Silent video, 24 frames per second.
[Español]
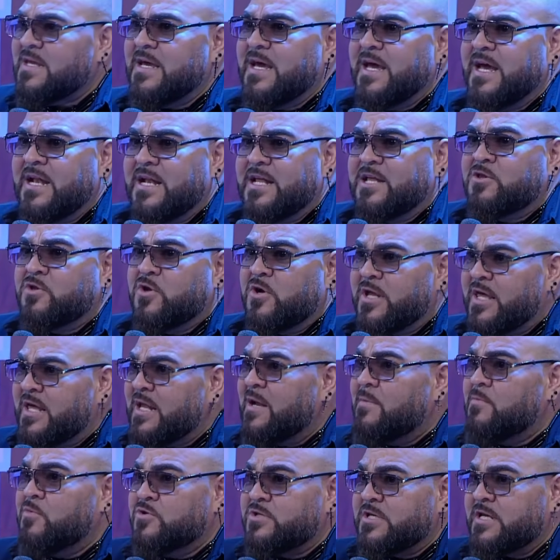en la historia de
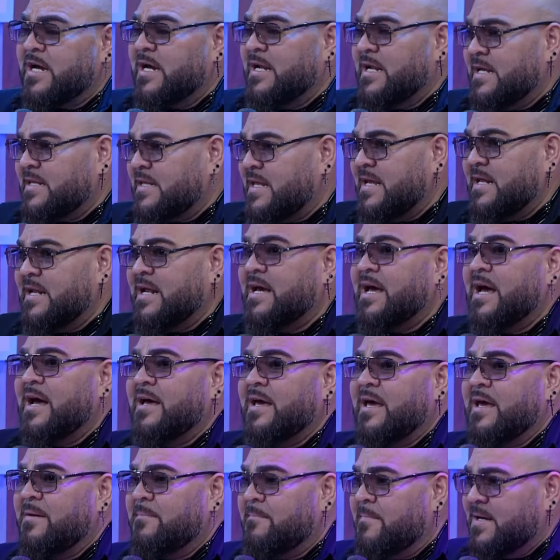la música latina
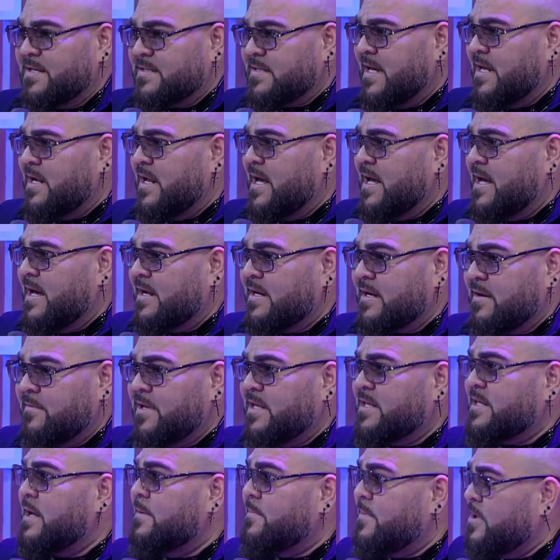en base a la
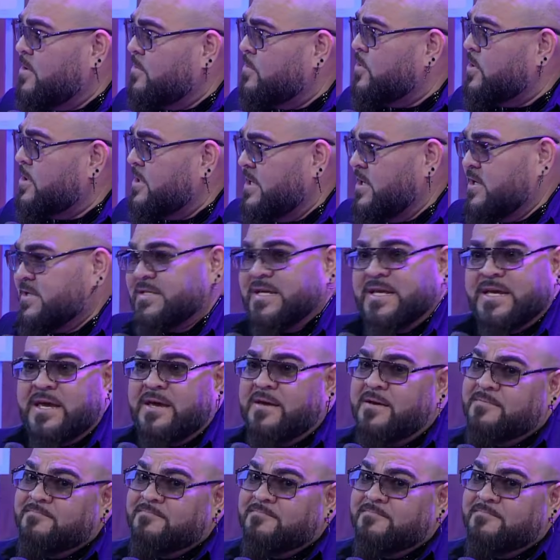revista Billboard. ¿Por qué te